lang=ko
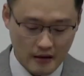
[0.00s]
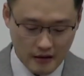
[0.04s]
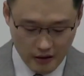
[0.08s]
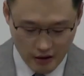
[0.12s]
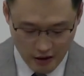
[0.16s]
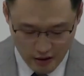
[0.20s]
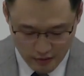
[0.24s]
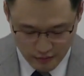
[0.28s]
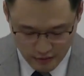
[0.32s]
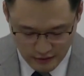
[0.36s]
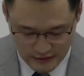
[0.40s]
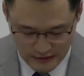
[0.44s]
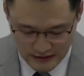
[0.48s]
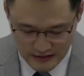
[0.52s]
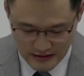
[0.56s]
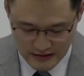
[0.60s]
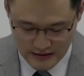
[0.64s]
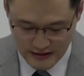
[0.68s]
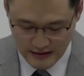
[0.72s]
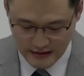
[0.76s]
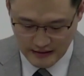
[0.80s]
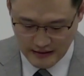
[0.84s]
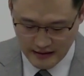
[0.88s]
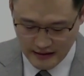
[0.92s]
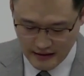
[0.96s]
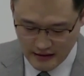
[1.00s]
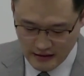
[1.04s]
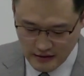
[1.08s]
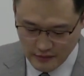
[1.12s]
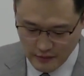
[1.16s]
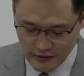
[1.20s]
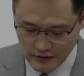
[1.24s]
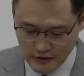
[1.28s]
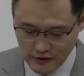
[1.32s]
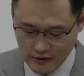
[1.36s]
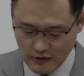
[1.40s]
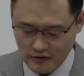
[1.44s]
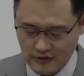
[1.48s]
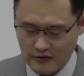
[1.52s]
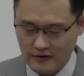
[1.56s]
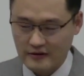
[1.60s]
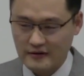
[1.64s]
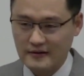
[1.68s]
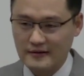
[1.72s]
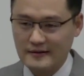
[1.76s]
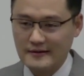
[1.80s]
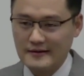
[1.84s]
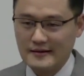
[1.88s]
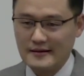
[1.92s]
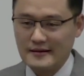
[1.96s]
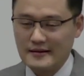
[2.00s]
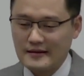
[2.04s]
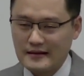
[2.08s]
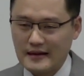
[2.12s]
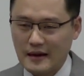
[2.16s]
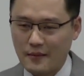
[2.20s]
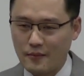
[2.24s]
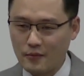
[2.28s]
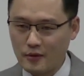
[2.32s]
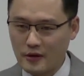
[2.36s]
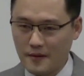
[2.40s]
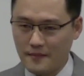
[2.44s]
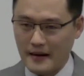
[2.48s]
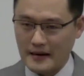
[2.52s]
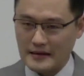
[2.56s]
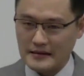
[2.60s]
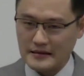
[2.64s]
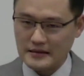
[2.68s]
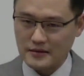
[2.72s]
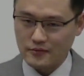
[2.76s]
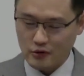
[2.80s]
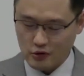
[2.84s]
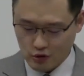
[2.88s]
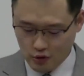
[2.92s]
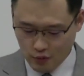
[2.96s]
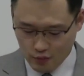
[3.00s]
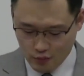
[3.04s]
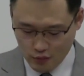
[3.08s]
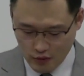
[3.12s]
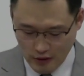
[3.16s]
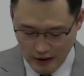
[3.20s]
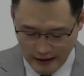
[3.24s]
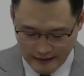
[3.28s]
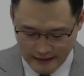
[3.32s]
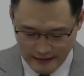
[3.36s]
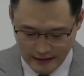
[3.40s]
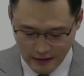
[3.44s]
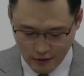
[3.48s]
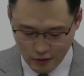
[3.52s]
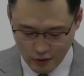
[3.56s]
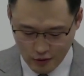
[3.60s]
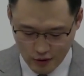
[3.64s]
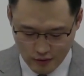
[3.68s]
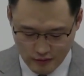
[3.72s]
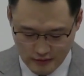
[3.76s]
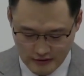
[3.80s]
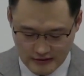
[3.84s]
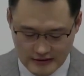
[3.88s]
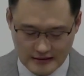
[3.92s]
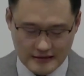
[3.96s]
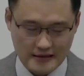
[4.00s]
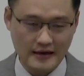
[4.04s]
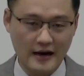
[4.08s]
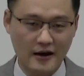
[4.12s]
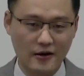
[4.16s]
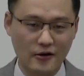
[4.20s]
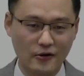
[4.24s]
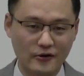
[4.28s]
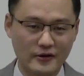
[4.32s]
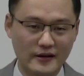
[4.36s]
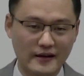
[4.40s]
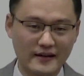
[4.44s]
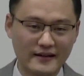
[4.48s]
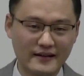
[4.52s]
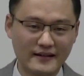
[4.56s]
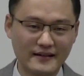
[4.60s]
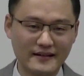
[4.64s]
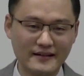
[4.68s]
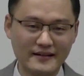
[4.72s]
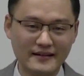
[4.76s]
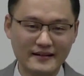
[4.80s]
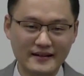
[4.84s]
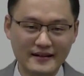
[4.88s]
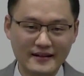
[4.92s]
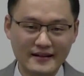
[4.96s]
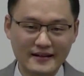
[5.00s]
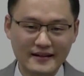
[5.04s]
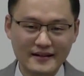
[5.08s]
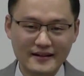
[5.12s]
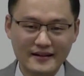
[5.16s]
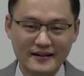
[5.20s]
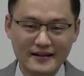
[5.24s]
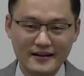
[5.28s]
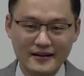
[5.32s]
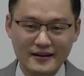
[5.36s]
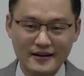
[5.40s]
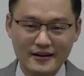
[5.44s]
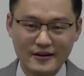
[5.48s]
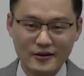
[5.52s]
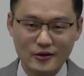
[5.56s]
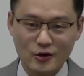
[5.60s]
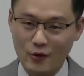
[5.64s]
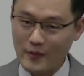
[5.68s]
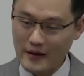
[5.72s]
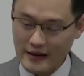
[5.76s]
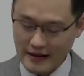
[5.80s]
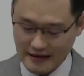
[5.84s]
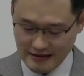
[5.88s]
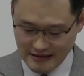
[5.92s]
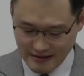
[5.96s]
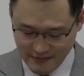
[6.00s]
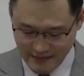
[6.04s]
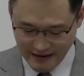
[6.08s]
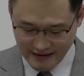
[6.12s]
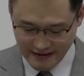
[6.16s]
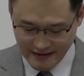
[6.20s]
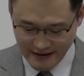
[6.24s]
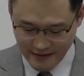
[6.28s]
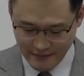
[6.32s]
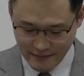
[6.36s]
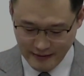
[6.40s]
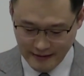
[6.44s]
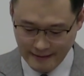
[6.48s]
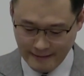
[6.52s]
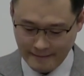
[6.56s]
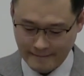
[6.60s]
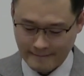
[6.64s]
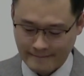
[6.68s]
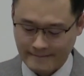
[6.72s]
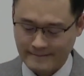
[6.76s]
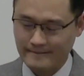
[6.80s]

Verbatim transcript: 여러분 신앙생활 하시면서 남보다 말씀을 좀 더 안다고 여러분 의쓱하거나 교만하시면 안 됩니다.